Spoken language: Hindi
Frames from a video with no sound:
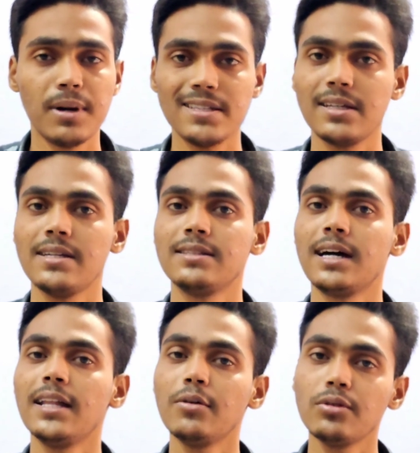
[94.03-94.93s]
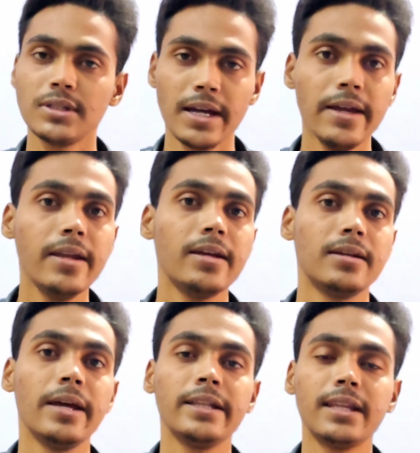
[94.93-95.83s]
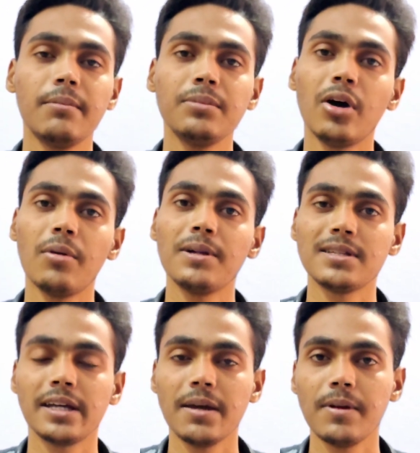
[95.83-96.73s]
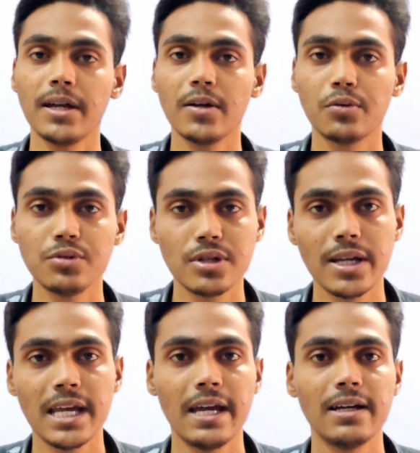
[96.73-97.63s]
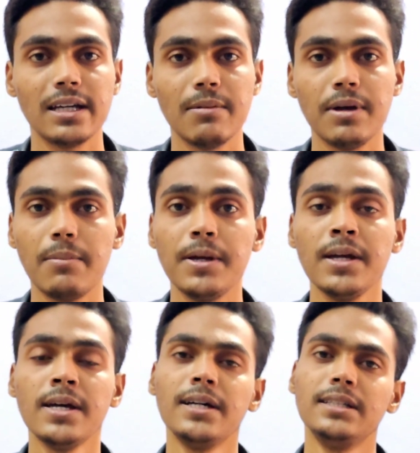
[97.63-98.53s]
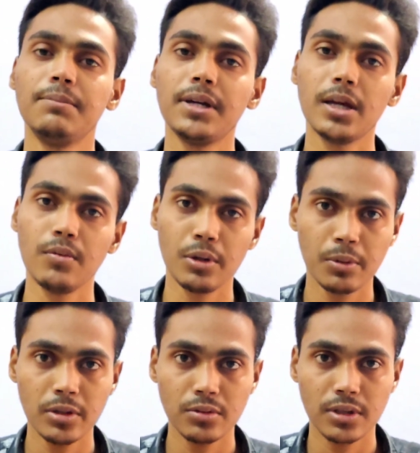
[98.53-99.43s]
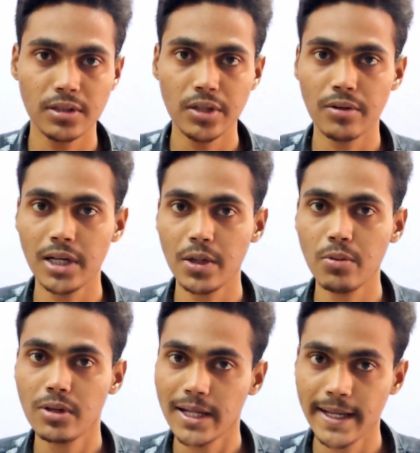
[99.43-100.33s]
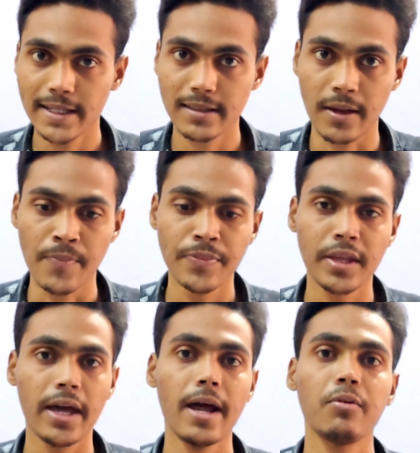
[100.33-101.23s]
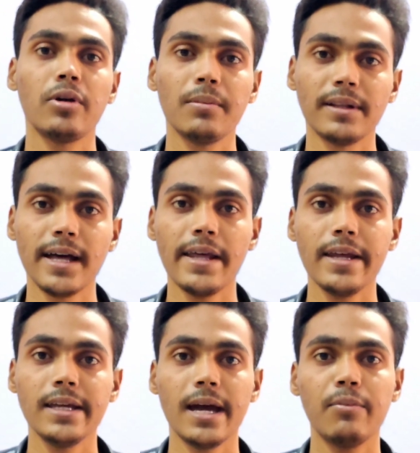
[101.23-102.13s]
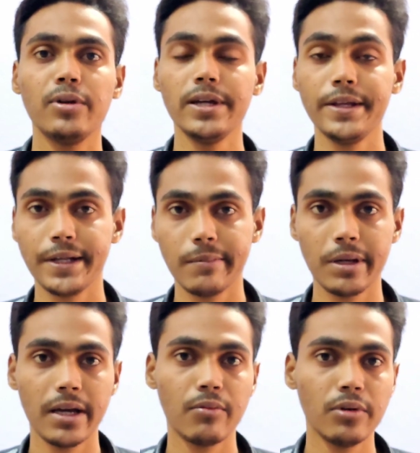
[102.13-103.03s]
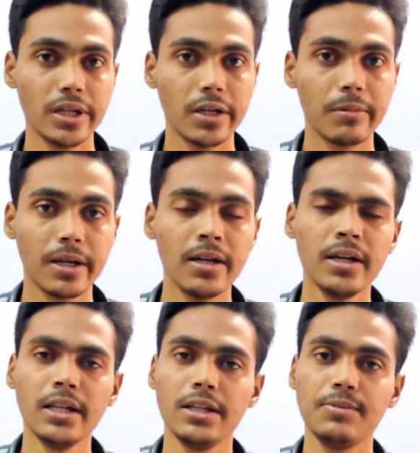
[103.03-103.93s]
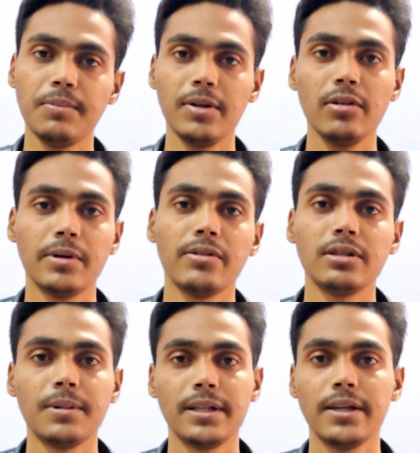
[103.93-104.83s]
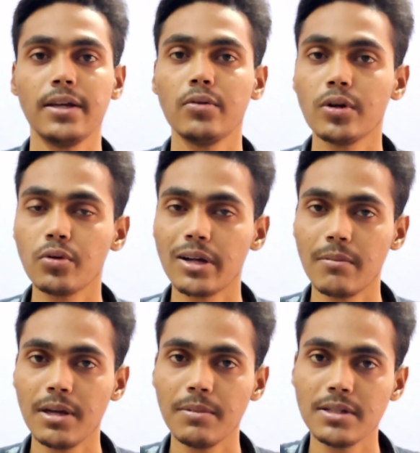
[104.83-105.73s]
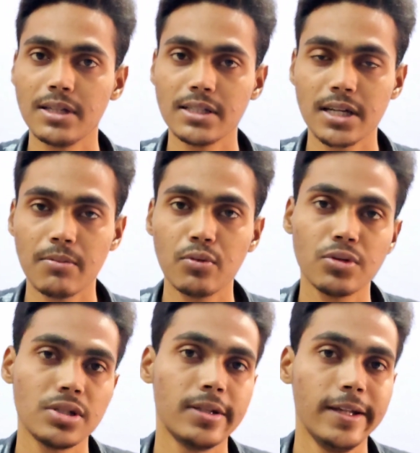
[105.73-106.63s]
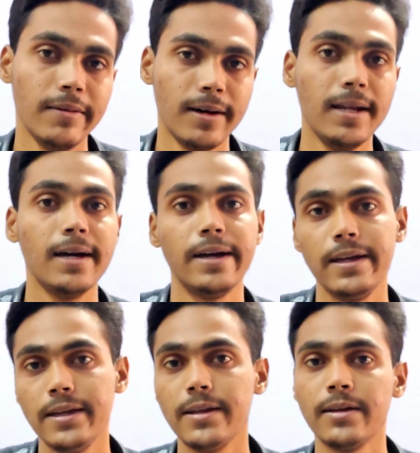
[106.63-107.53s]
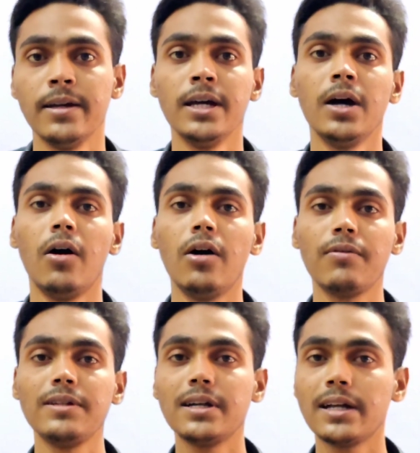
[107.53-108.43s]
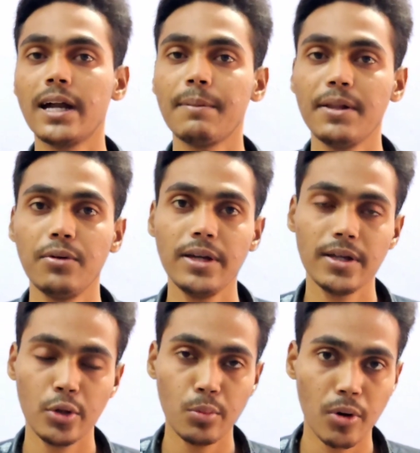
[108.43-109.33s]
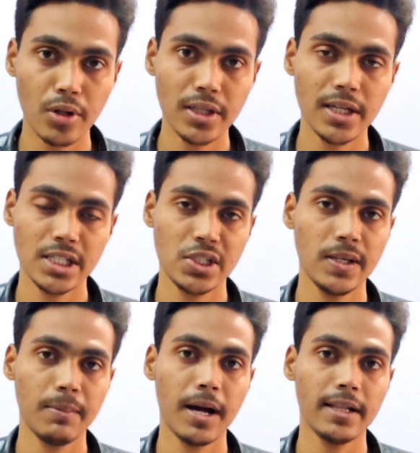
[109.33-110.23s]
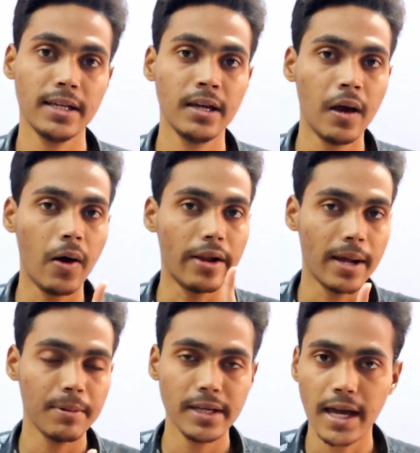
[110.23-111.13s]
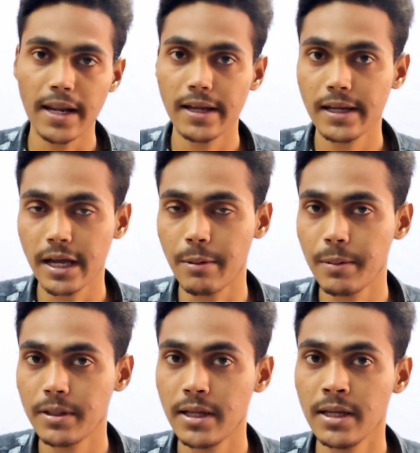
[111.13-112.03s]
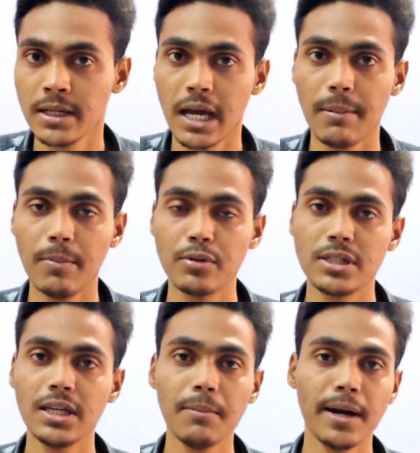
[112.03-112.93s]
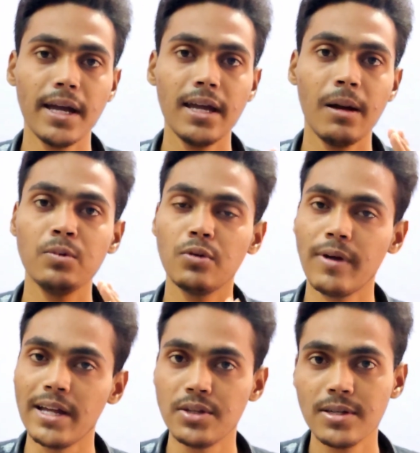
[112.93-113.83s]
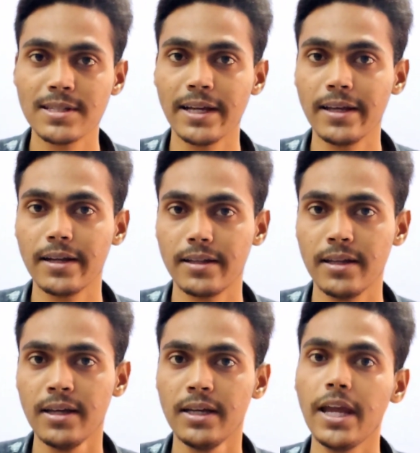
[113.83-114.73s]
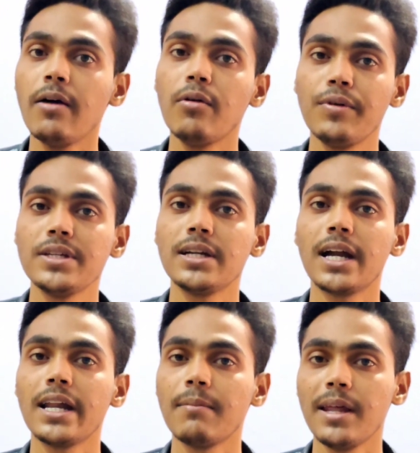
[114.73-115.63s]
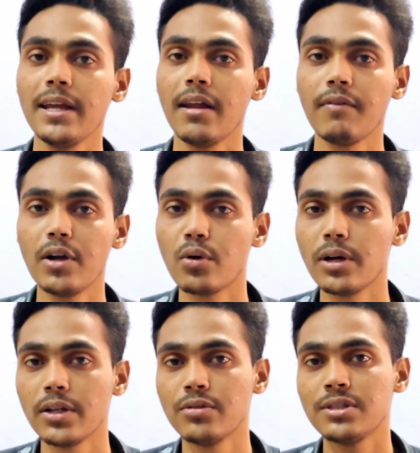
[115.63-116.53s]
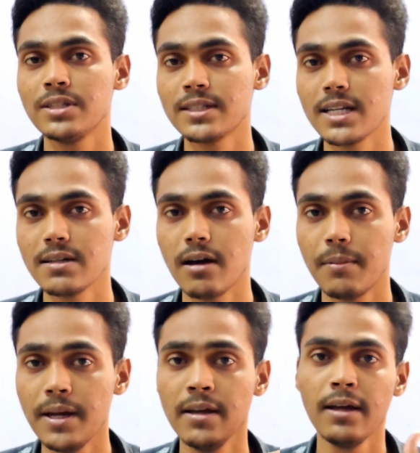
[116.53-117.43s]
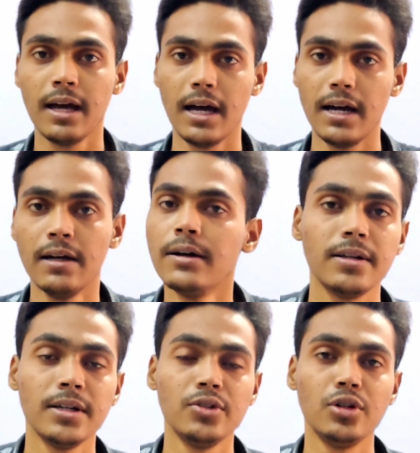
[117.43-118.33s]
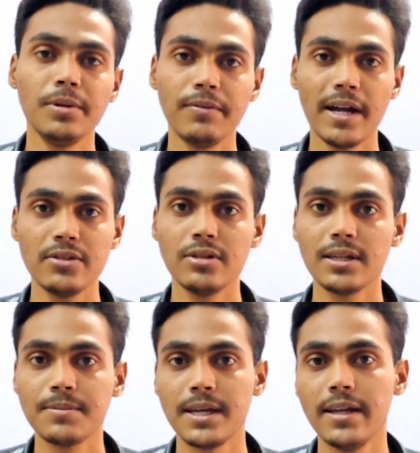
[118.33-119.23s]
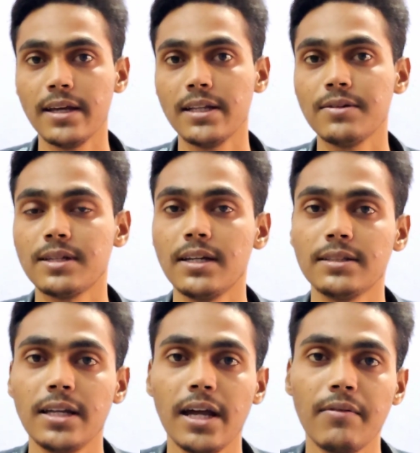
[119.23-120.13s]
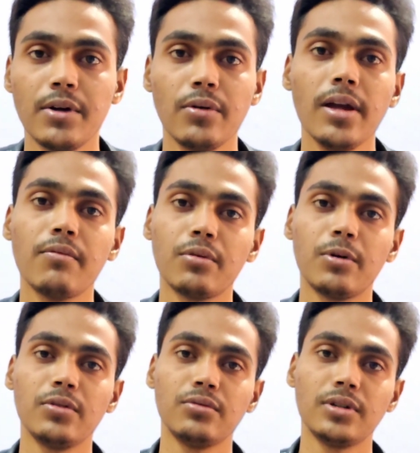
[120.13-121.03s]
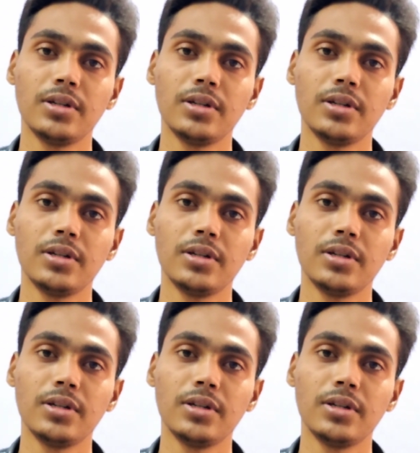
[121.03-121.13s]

बस गई ज्यादा कुछ है ही नहीं एकदम नॉर्मल सा गेम रहेगा कुछ नहीं आएगा गेम में अभी जब तक ये फुटबॉल 2022 नहीं आ जाता अगर आपको कोई बता रहे कि आपको ये देखने को मिलेगा वो देखने को मिलेगा तो इस पर बिल्कुल भरोसा मत करिए क्योंकि कोनामी अभी जस्ट आपको कुछ देने वाला है ही नहीं और फीचर कार्ड बंद हुई है तो बहुत ही अच्छी बात है और आप ही क्या रहे कमेंट में बताइए अब आप पूछेंगे भाई हम जो फैन चॉइस साइन करे थे क्या वो फीचर कार्ड हमारे कन्वर्ट होंगे तो इसका जवाब है हाँ जो भी फैन चॉइस आप साइन करे थे सारे सारे कन्वर्ट हो गए फुटबॉल टू